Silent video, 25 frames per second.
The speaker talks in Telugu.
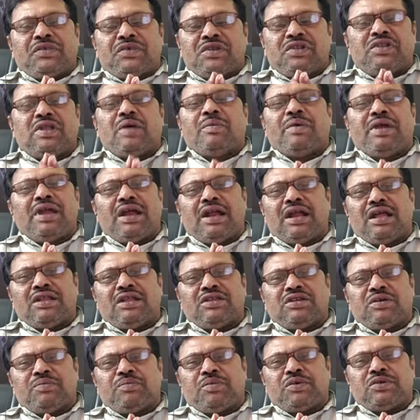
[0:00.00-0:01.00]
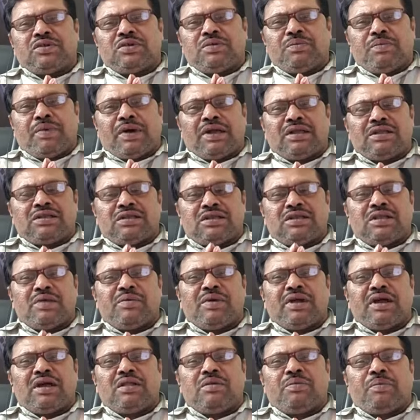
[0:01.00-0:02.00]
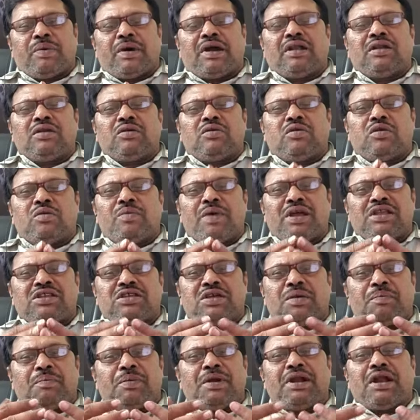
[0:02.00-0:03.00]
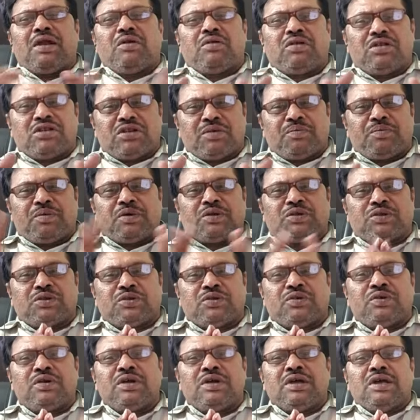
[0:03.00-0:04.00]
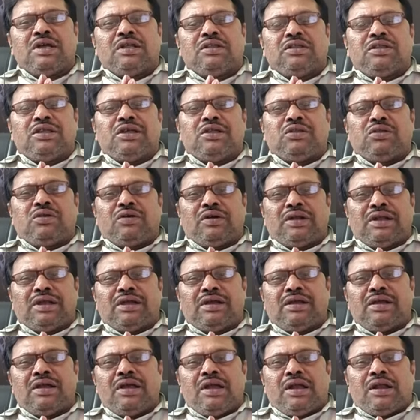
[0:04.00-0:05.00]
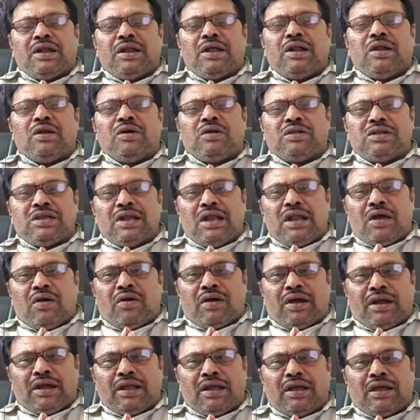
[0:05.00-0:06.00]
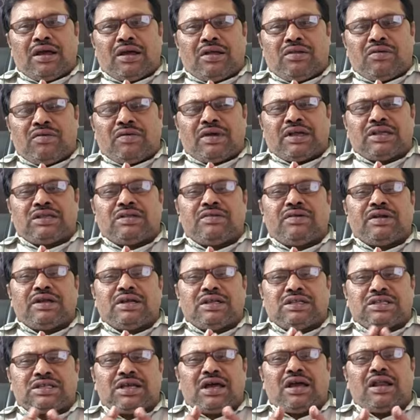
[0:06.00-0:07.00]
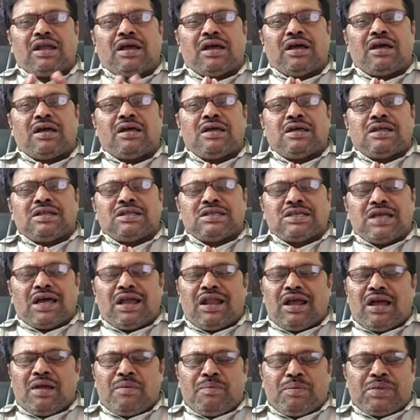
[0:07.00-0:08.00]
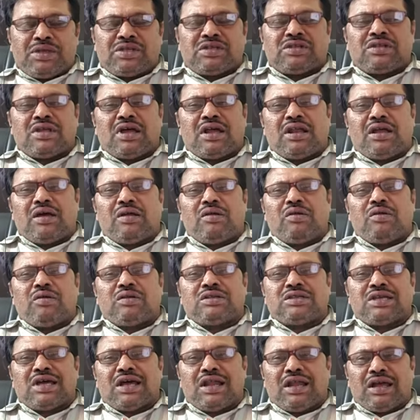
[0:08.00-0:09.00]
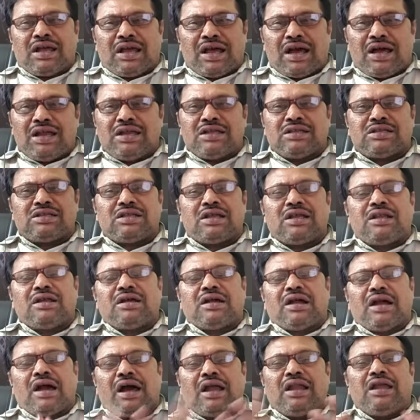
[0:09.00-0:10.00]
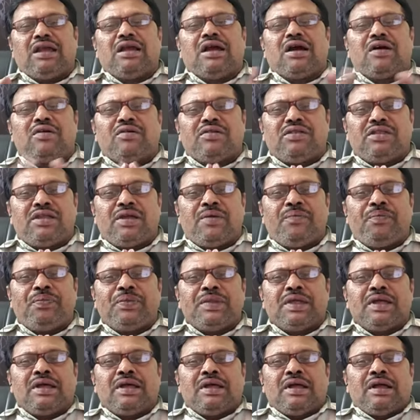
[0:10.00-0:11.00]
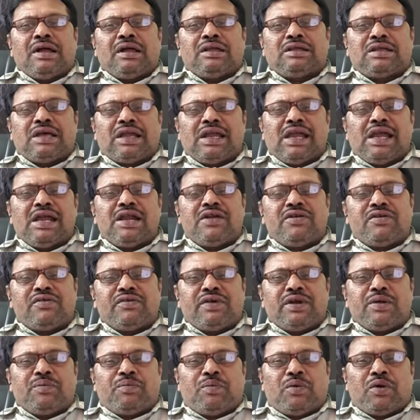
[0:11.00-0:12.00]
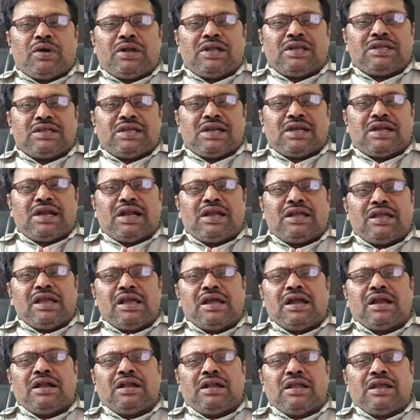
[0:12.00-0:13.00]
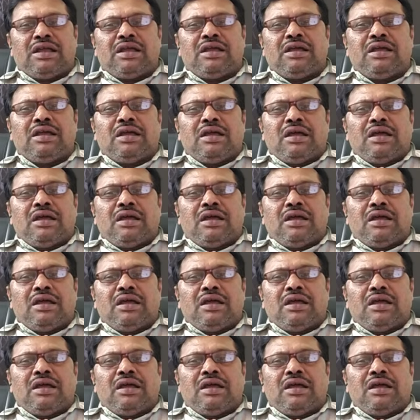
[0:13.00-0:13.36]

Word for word: సిద్ధమయ్యాడని చెప్పొచ్చు సిద్ధమే కాదు పార్టీ గుడ్ బై చెప్పిండని కూడా చెప్పొచ్చు దీంతో నెల్లూరు జిల్లా ఒకటే కాదు వాస్తవానికి చాలా చాలా ఎంపీ స్థానాల్లో చాలా ఖాళీ స్థానాలు ఖాళీగా ఉంది సరి అయినటువంటి పోటీ చేయడానికి గట్టి